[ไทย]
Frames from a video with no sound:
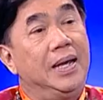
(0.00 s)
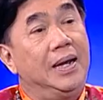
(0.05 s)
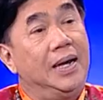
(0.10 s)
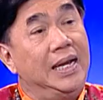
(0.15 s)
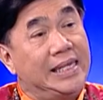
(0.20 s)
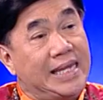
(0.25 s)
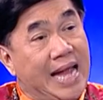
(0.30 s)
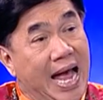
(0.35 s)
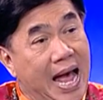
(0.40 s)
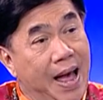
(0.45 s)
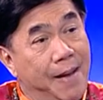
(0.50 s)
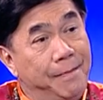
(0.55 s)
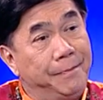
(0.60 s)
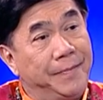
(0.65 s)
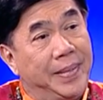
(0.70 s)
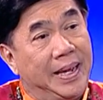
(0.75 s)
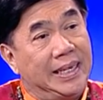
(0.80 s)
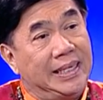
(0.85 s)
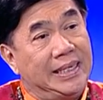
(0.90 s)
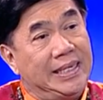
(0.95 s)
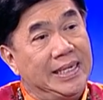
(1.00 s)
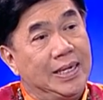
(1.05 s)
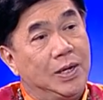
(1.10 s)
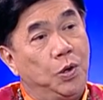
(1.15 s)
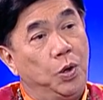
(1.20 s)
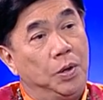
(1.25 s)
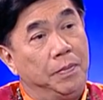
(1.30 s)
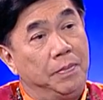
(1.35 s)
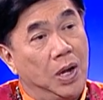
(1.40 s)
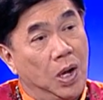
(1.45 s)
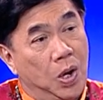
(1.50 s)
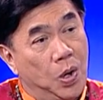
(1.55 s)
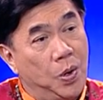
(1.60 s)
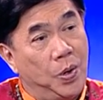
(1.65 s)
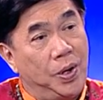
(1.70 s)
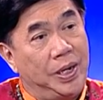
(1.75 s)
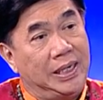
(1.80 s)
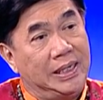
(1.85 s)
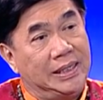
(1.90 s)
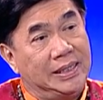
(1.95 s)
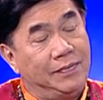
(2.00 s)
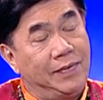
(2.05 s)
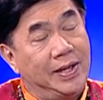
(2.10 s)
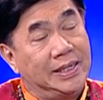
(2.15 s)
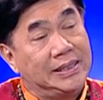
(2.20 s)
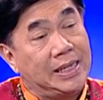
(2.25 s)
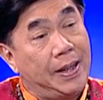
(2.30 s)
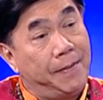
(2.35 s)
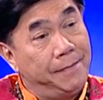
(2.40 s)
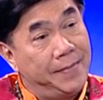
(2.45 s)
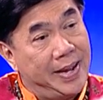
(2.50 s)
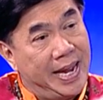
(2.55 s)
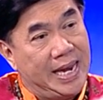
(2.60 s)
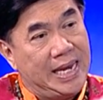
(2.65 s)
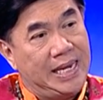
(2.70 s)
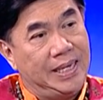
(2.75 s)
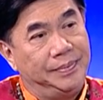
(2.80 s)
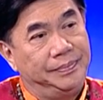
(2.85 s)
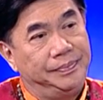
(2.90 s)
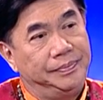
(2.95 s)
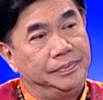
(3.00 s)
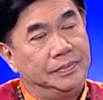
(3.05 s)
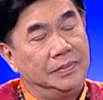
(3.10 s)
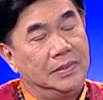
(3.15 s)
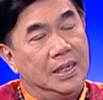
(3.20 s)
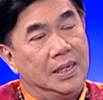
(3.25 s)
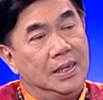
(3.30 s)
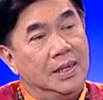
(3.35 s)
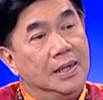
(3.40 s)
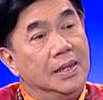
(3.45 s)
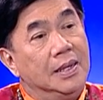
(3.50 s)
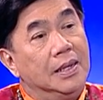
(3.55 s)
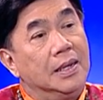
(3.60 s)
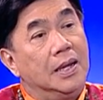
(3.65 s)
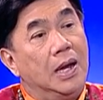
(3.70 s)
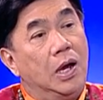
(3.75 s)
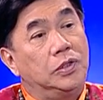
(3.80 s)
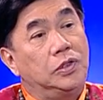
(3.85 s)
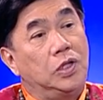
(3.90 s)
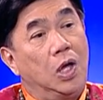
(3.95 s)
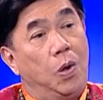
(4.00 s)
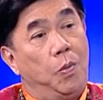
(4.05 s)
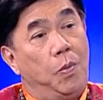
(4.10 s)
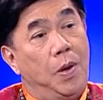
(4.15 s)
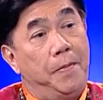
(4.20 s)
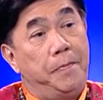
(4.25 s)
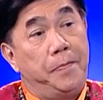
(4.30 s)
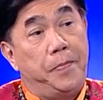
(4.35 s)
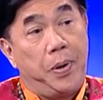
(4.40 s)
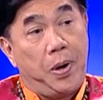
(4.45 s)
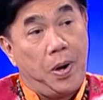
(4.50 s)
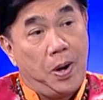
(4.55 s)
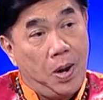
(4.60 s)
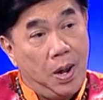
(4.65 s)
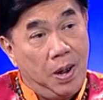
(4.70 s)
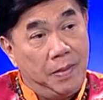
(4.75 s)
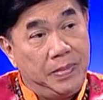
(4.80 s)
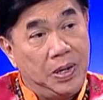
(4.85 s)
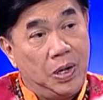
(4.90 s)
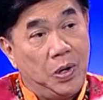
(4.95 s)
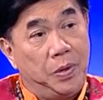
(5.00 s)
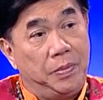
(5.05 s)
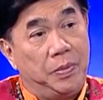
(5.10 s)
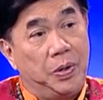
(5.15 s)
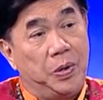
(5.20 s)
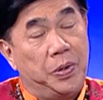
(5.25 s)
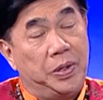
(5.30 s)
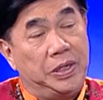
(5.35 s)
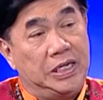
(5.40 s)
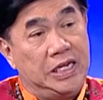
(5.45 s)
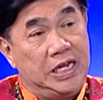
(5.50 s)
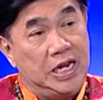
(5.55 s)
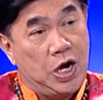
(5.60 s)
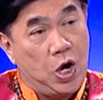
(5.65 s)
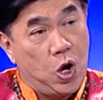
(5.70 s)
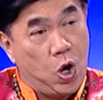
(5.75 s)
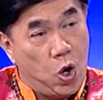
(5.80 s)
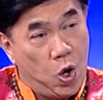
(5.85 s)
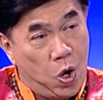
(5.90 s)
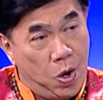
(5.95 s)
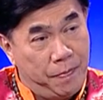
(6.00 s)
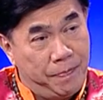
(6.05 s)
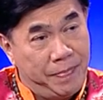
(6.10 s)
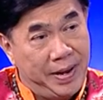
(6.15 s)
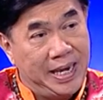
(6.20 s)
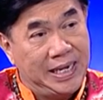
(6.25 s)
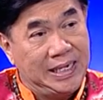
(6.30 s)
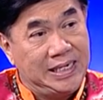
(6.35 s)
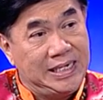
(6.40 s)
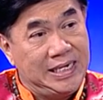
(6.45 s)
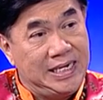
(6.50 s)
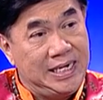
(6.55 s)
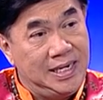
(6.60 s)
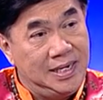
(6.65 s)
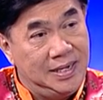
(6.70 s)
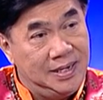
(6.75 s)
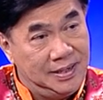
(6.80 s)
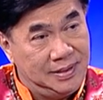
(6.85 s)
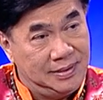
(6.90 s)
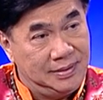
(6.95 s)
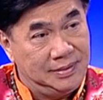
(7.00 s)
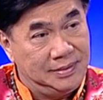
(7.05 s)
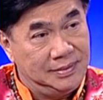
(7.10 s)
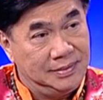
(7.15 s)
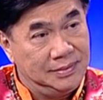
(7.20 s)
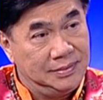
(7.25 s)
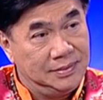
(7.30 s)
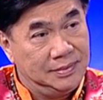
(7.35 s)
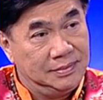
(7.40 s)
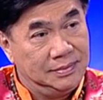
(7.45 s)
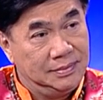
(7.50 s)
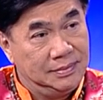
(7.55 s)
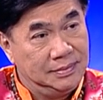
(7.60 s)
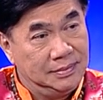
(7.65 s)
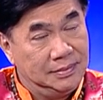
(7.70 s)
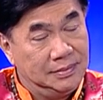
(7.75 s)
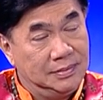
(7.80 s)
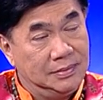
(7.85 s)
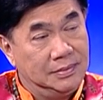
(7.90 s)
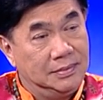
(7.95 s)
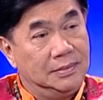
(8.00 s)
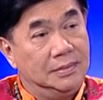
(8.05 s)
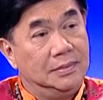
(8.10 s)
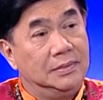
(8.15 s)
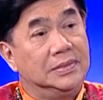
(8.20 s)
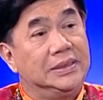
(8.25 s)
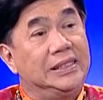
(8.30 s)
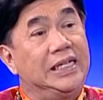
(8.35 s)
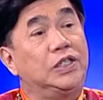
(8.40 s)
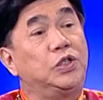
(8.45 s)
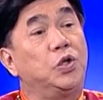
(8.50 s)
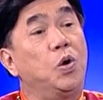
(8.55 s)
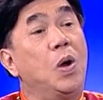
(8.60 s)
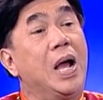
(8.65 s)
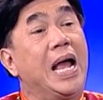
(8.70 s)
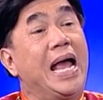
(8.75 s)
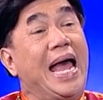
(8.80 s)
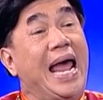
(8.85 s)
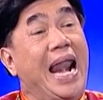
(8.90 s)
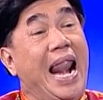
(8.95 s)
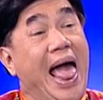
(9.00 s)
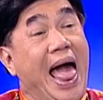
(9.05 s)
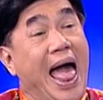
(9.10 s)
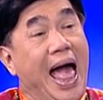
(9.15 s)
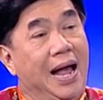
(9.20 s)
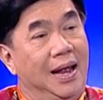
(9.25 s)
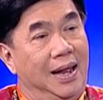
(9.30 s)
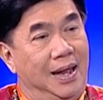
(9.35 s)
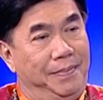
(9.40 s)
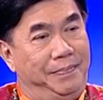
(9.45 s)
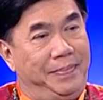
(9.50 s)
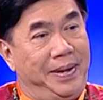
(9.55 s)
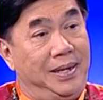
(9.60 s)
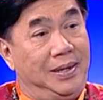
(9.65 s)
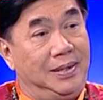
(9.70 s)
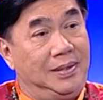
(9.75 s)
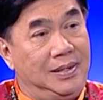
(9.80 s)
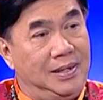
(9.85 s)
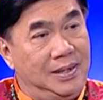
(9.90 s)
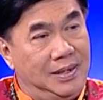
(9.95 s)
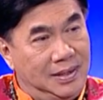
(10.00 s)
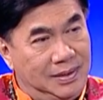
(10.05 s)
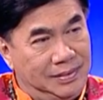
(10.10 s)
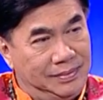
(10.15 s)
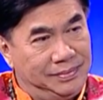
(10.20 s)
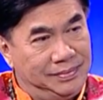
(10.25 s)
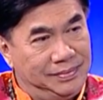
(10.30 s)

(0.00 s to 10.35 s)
ก็เลยถามไปที่คนบางคนว่าทำไมครับเขาตอบว่าเพราะมีคนบางคนที่ขอไปที่หนึ่งครับ แต่ตรงกลางอะไปอีกที่หนึ่ง